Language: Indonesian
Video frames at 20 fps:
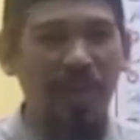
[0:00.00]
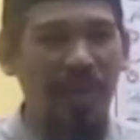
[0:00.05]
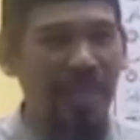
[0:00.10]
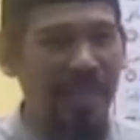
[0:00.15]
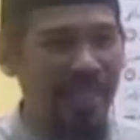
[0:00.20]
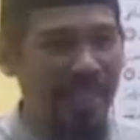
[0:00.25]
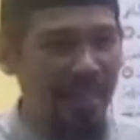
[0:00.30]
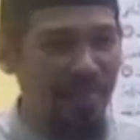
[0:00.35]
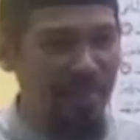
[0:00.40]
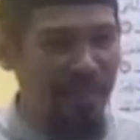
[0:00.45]

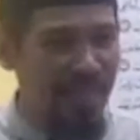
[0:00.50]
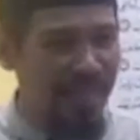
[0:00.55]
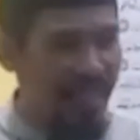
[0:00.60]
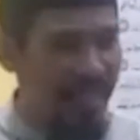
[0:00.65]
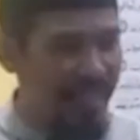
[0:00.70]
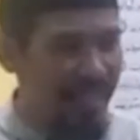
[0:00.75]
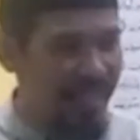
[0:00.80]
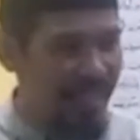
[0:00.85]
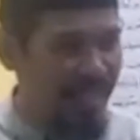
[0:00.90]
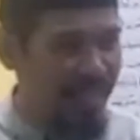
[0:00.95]
melazimkan
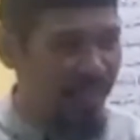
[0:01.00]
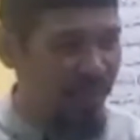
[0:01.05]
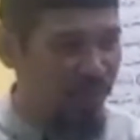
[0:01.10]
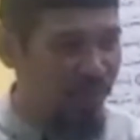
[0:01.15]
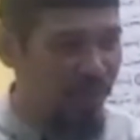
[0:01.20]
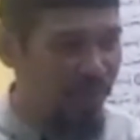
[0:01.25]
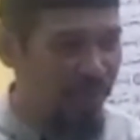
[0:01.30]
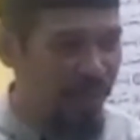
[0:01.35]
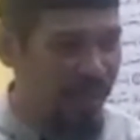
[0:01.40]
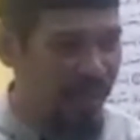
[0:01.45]
hatinya
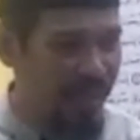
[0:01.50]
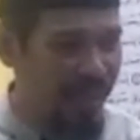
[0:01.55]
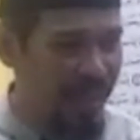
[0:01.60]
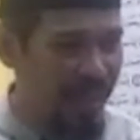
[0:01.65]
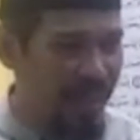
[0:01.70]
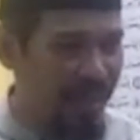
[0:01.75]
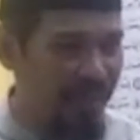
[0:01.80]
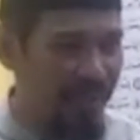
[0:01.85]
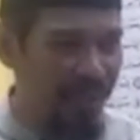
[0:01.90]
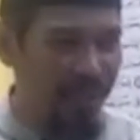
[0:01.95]
untuk
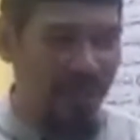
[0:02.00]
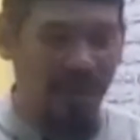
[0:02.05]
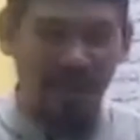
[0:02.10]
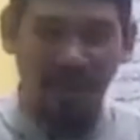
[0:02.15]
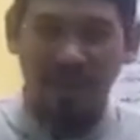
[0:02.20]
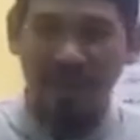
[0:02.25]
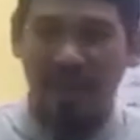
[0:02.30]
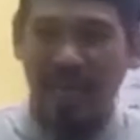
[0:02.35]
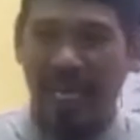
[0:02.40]
berzikir kepada Allah,